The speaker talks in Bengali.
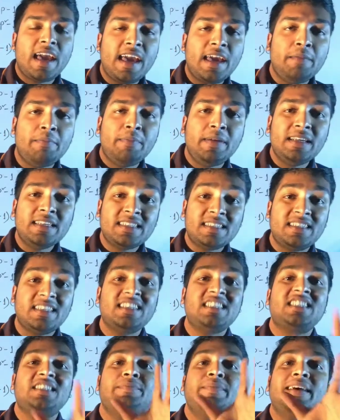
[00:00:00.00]
এই
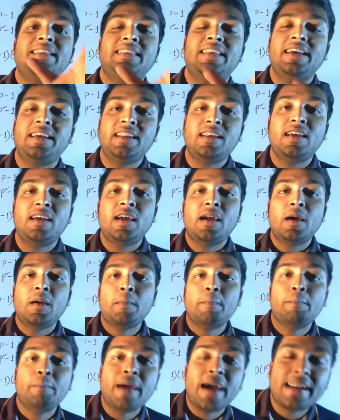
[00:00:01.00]
বিজনেস ম্যাথের
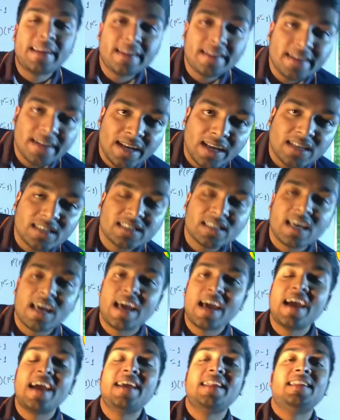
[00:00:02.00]
ম্যাট্রিক্স
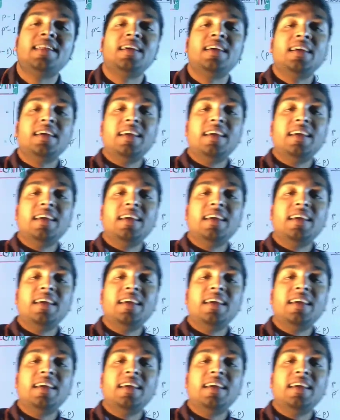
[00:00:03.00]
অ্যান্ড